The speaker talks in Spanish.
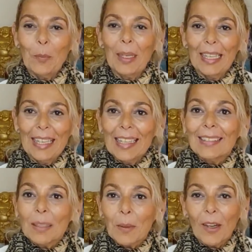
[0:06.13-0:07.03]
mi nombre es
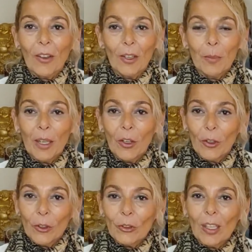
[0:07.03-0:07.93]
Nancy, para los que no me
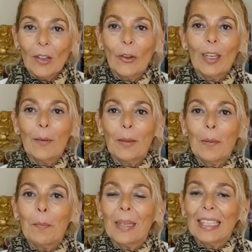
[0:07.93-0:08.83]
conocen les doy la
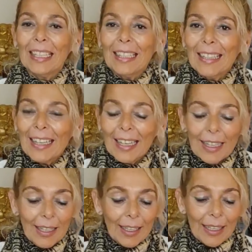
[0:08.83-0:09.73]

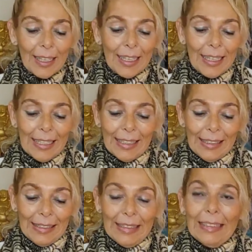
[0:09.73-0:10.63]
bienvenida.
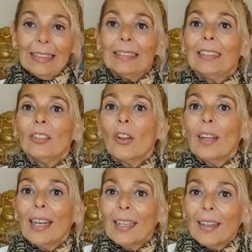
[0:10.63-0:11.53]
Si sos
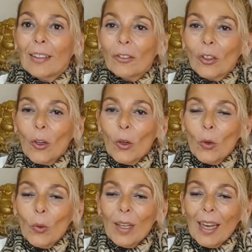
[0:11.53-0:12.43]
de Aries, de
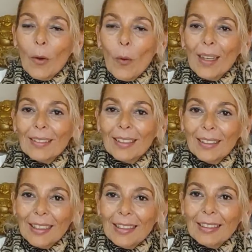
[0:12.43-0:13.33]
Sol, Luna o
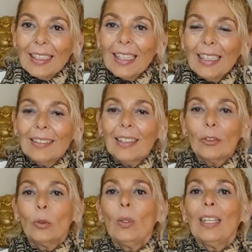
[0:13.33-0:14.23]
Ascendente, esta
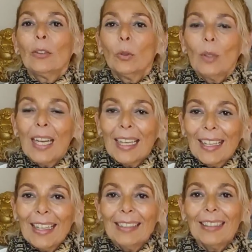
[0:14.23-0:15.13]
es tu
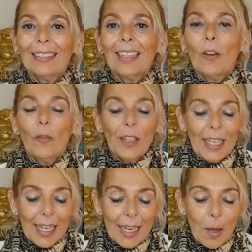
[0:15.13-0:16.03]
lectura, quédate hasta el
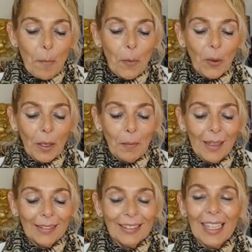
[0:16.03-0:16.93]
final porque
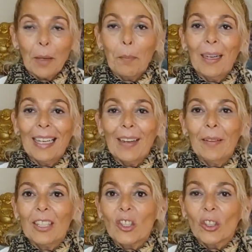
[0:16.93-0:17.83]
va a ser
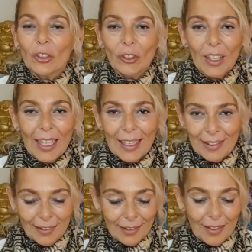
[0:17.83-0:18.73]

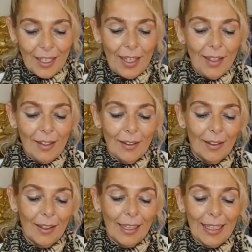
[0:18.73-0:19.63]
maravillosa, ¿sí?
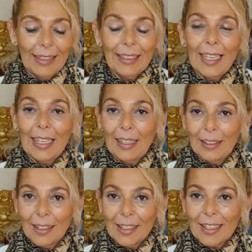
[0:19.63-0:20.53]
Quédate
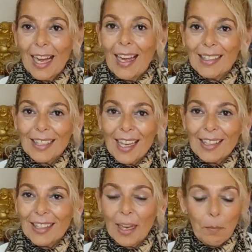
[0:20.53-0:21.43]
ahí, que ya,
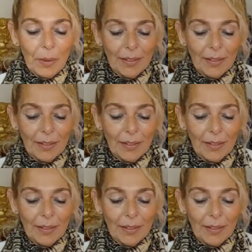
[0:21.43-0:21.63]
ya, ya